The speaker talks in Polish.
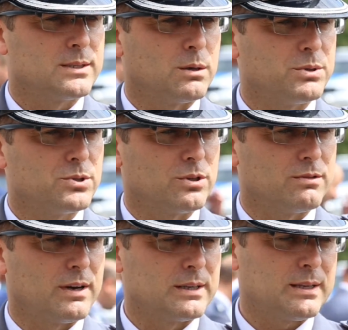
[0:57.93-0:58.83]

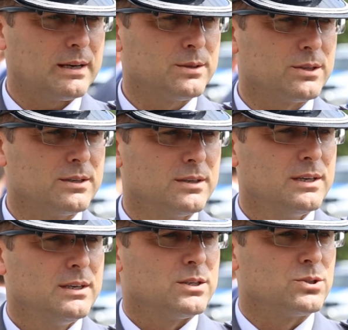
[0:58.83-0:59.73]
152 etaty
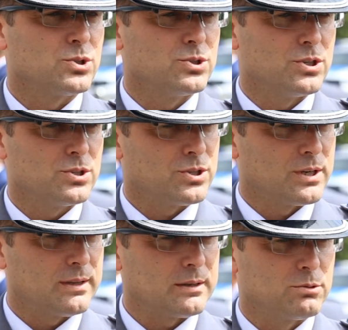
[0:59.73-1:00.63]
i 30
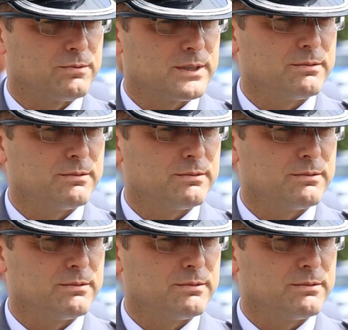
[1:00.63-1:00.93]
etatów